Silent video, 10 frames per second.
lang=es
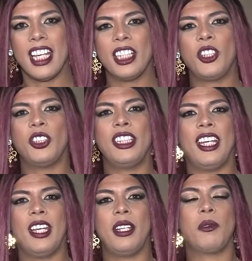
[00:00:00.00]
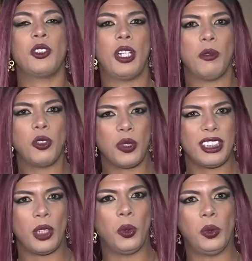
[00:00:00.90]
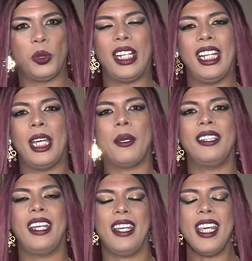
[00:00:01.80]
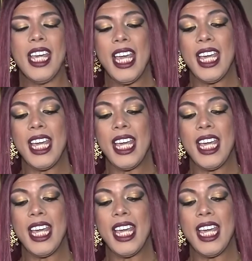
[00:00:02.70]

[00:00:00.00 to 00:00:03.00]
donde demostramos nuestra cultura LGBTI